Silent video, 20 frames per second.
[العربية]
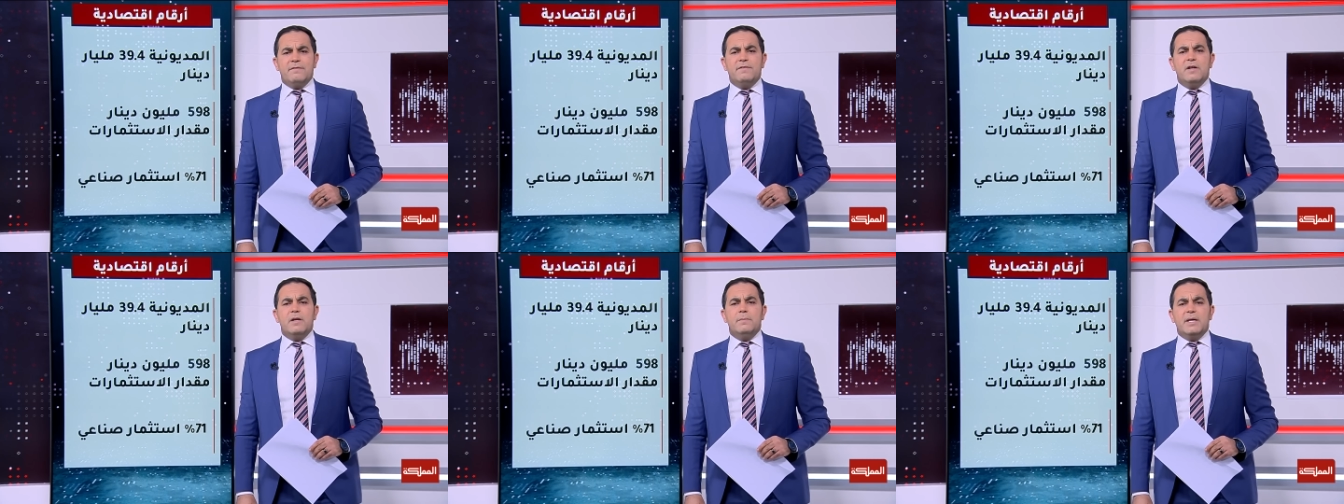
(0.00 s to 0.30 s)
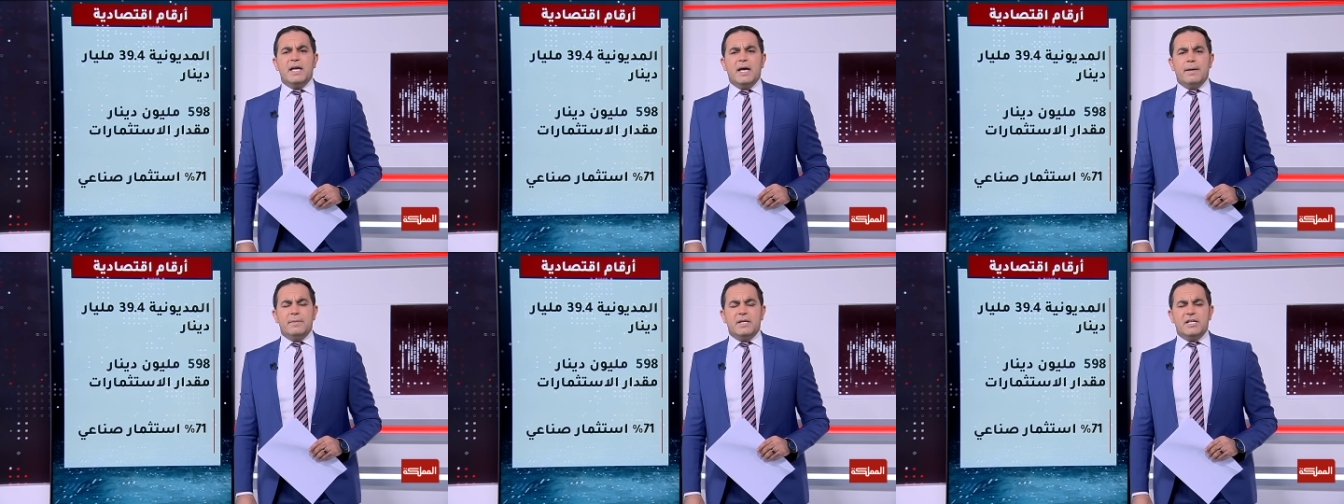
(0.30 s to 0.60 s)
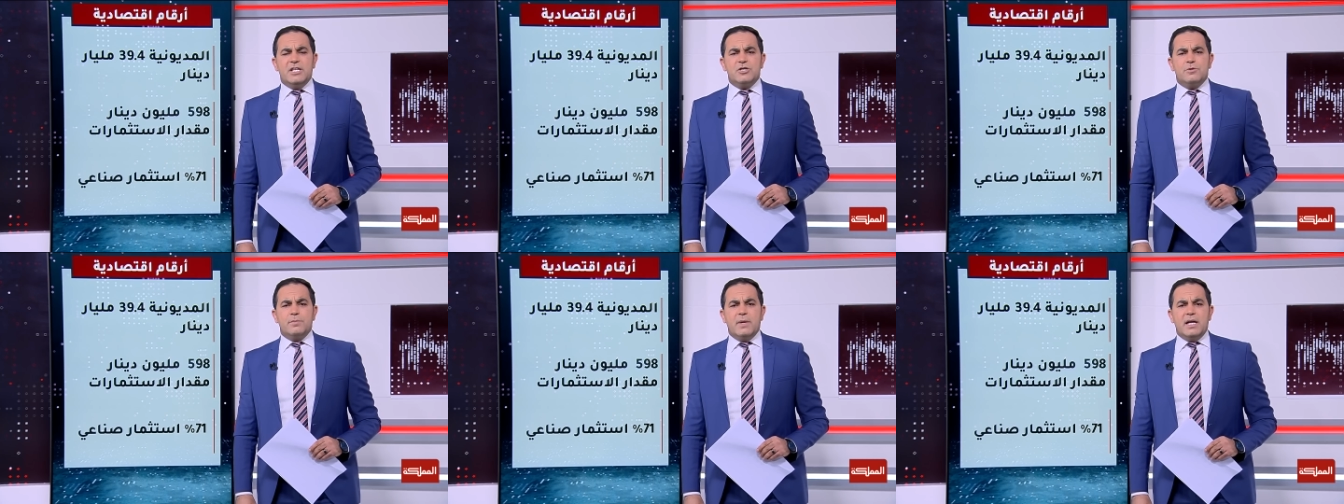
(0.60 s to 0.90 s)
من
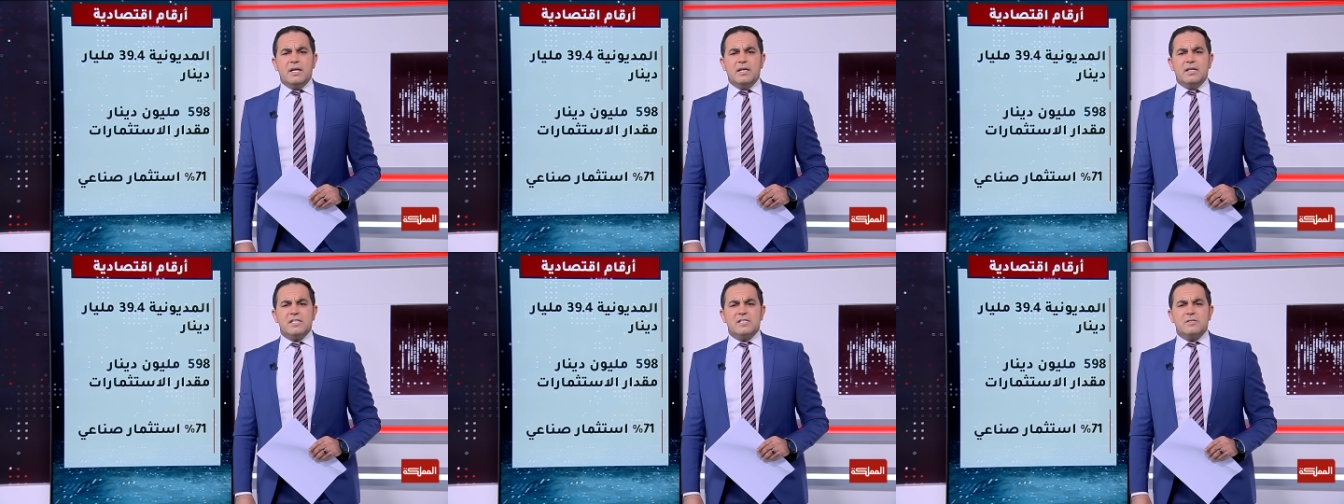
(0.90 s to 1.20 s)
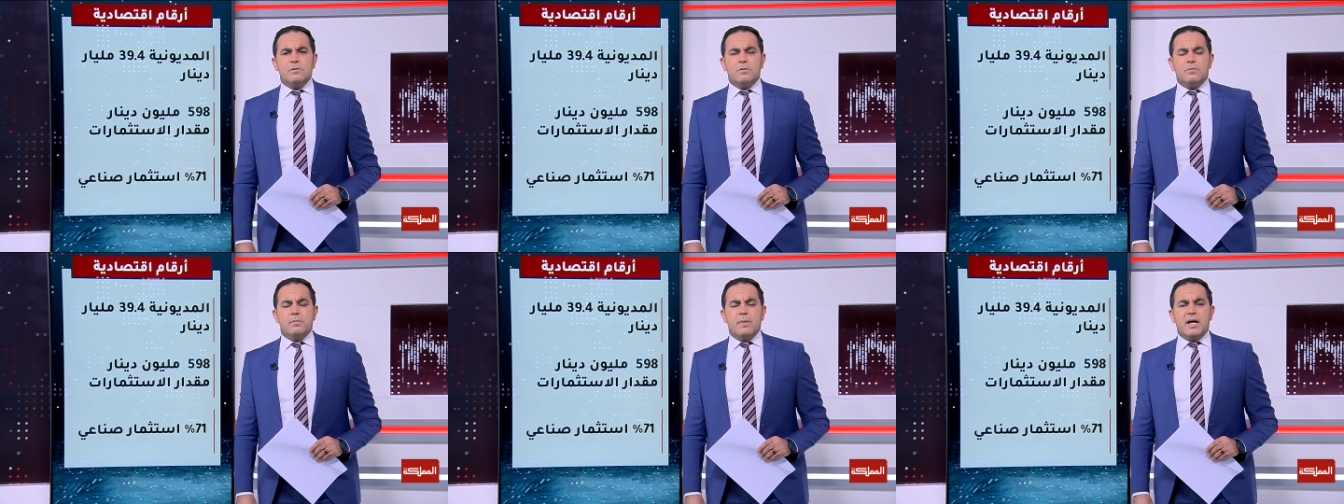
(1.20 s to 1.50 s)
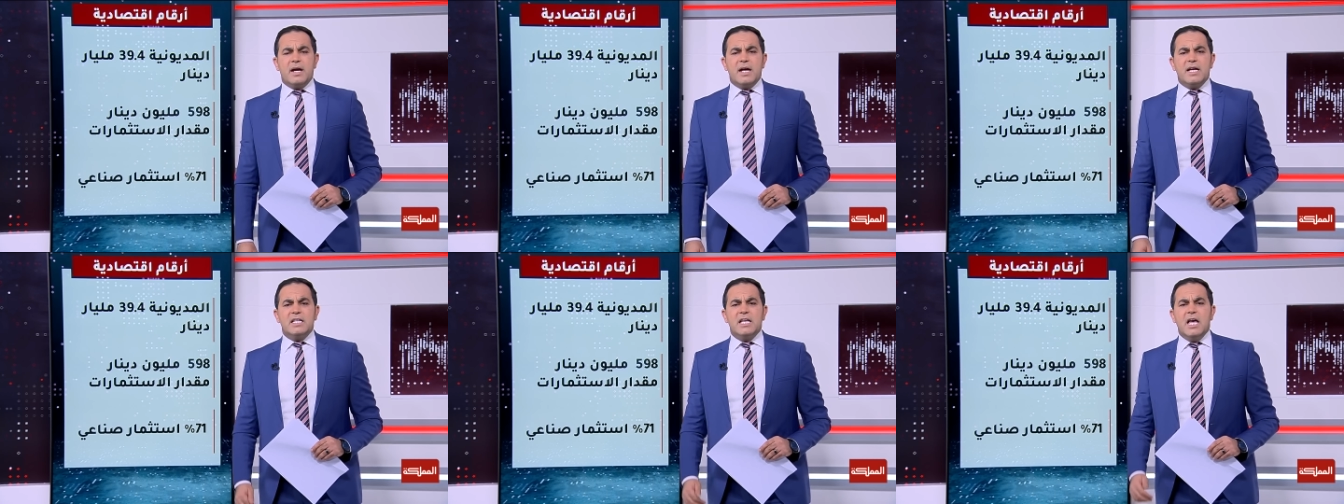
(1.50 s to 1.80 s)
إجمالي
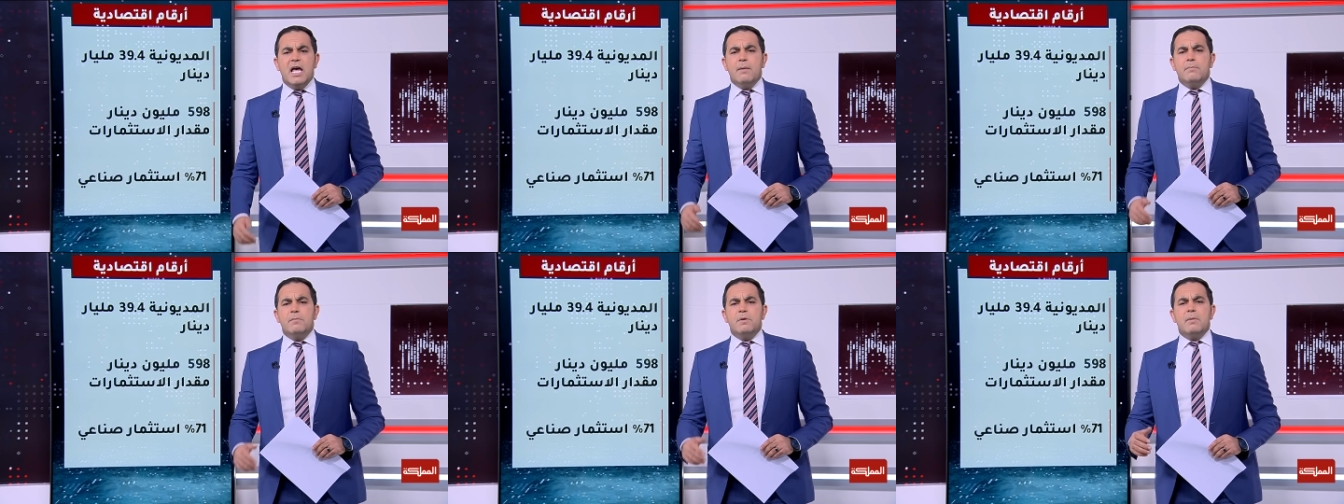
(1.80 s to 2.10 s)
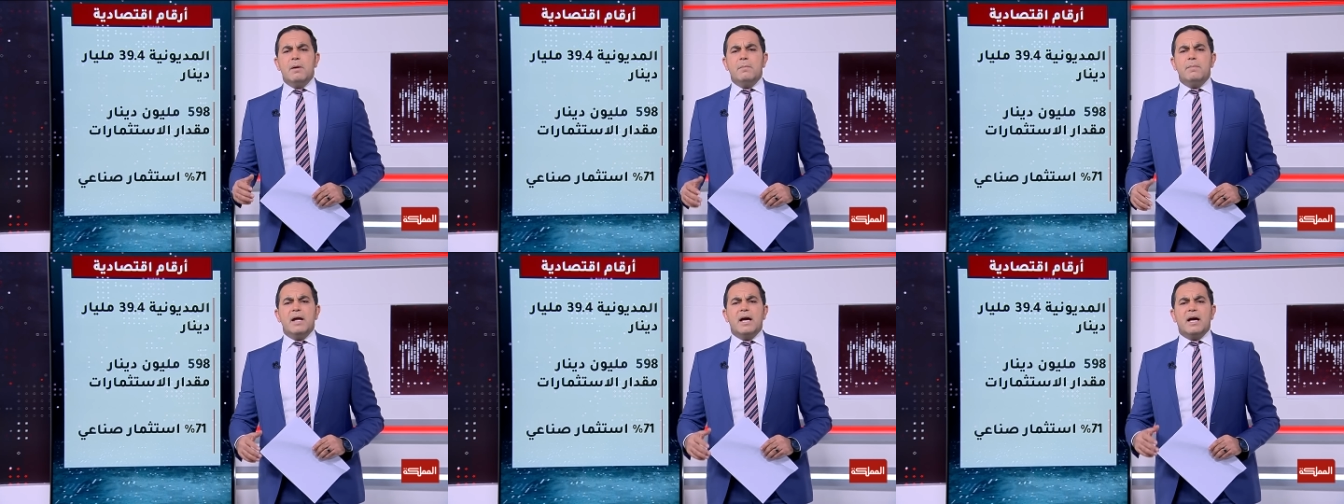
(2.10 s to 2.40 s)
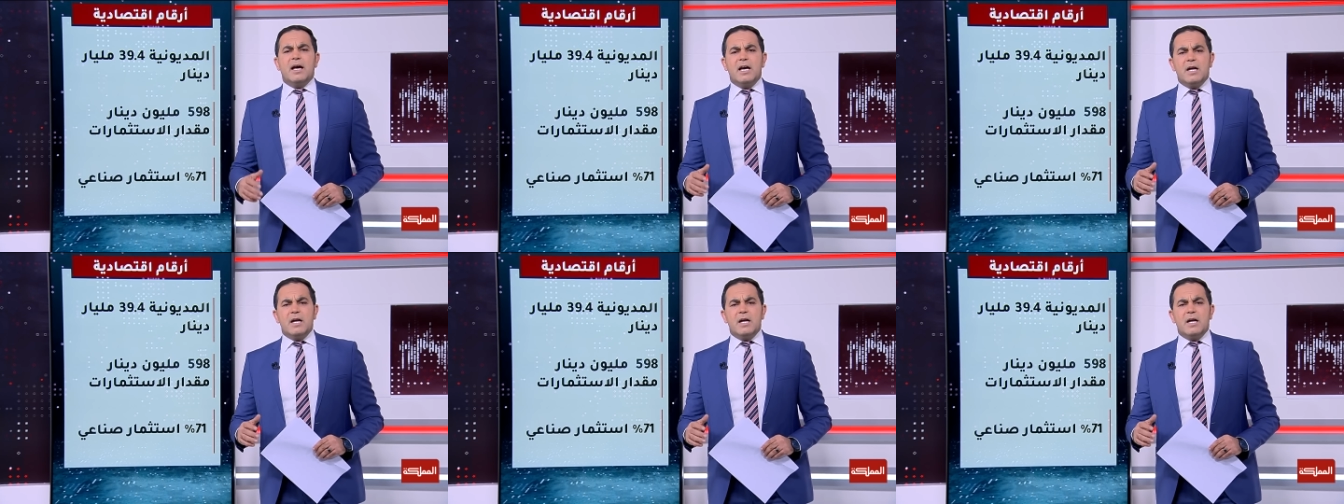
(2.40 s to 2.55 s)
الاستثمارات بمبلغ